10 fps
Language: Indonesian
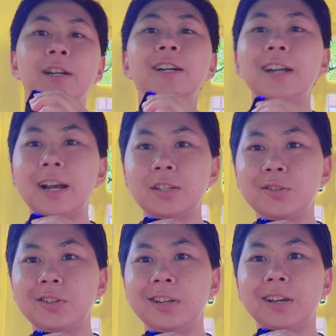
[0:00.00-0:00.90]
Enggak
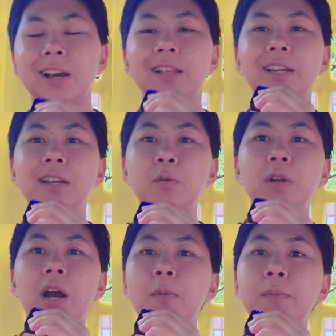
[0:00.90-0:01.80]
cuy. Katanya
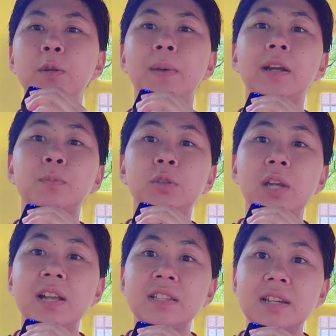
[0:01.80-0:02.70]
udah kamu minum air
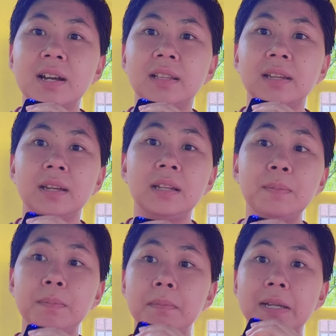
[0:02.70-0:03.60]
putih aja katanya.
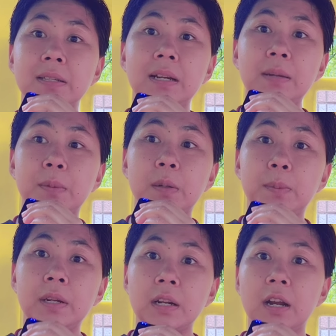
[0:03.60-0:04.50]
Ini majikan ya
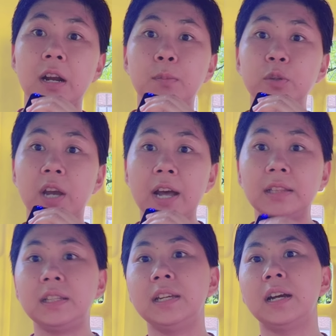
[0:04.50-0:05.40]
bener-bener ya nggak punya
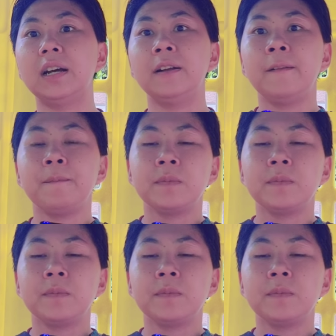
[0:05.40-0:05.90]
hati ya.